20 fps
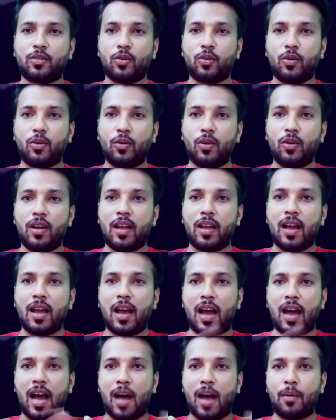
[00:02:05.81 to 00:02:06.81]
तो
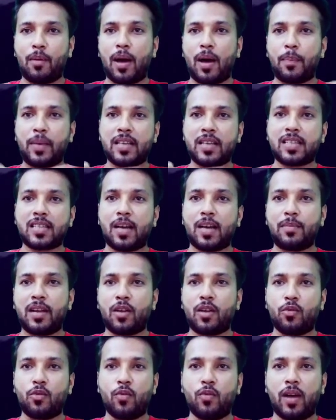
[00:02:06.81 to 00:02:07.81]
अब आपके
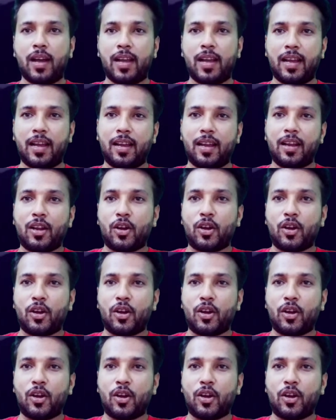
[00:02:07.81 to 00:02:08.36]
सामने कुआं है